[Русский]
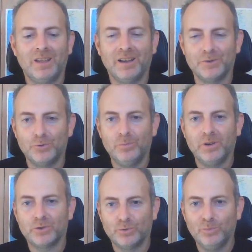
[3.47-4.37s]
От
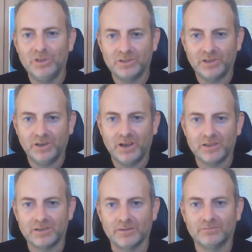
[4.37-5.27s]
тюрьмы, от сумы не
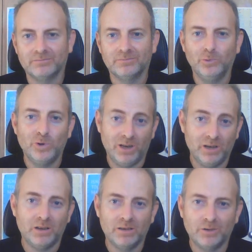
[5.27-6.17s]
зарекайся. Ну, я,
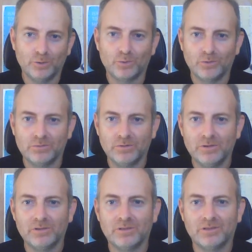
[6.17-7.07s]
как никто
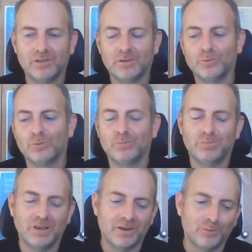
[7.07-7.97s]
другой, эту
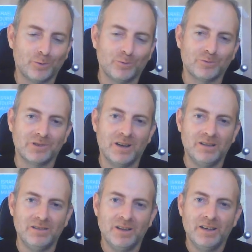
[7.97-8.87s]
поговорку
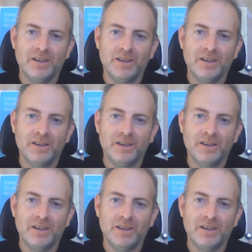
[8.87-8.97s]
знал.